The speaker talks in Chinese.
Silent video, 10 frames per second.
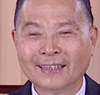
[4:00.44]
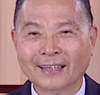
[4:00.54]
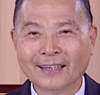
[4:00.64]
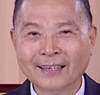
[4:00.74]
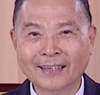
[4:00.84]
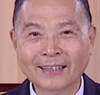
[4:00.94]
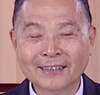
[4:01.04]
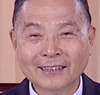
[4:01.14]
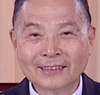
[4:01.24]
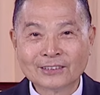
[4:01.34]
啊，
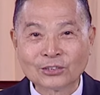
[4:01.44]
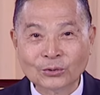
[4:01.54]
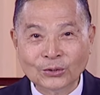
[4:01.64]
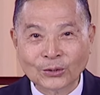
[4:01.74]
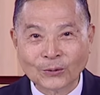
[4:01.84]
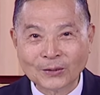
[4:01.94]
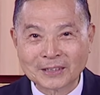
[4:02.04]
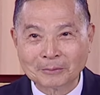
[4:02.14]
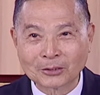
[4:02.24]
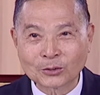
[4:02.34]
淑女为
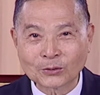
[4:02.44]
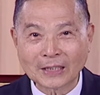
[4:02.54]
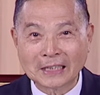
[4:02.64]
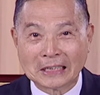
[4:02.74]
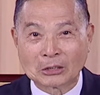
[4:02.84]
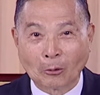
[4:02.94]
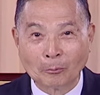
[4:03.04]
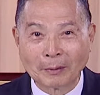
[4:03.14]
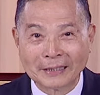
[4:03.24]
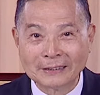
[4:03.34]
什么坐在儿童
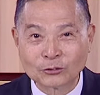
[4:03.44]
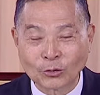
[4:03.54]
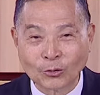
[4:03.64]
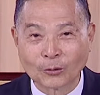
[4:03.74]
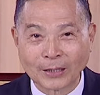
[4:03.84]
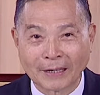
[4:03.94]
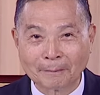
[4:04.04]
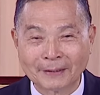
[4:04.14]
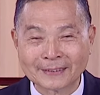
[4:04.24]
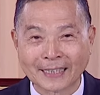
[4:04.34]
班最后那一
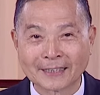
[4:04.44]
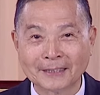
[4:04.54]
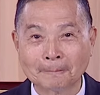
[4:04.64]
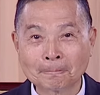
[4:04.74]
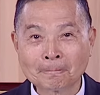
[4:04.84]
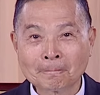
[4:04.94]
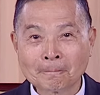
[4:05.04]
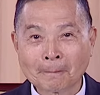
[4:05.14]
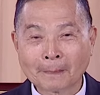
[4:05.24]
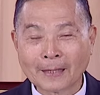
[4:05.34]
边上课？
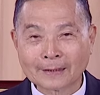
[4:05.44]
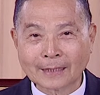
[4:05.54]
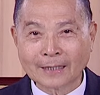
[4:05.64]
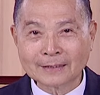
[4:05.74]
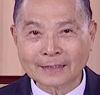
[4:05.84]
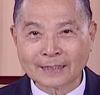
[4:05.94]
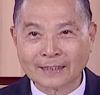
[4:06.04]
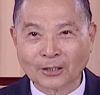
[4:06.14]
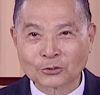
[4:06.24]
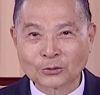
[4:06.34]
那当下这个
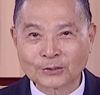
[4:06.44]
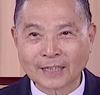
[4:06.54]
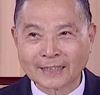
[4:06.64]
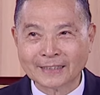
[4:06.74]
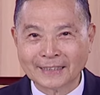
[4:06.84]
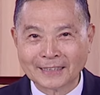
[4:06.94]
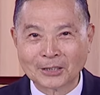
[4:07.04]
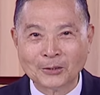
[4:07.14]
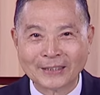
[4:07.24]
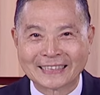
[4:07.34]
老师上课一定
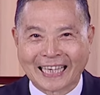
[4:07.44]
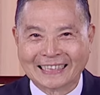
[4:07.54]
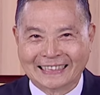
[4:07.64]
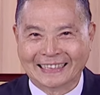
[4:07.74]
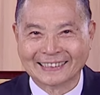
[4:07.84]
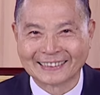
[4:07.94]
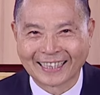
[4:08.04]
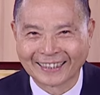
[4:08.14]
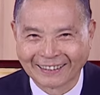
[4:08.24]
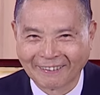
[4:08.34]
非常紧
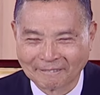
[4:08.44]
张啊，